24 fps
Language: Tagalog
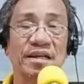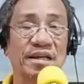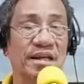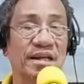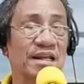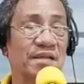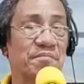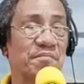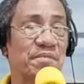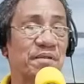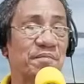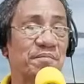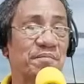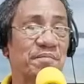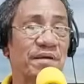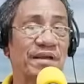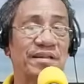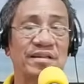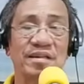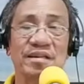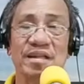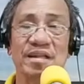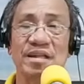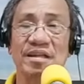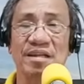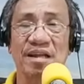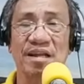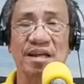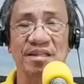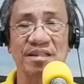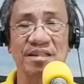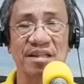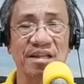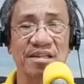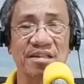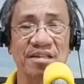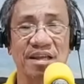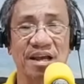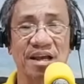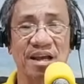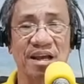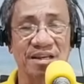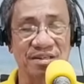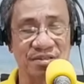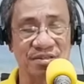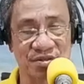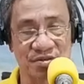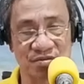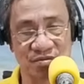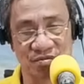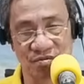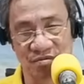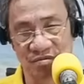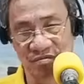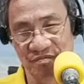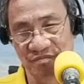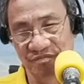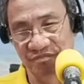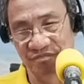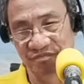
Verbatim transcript: kadagpadpadadan nga danti high school.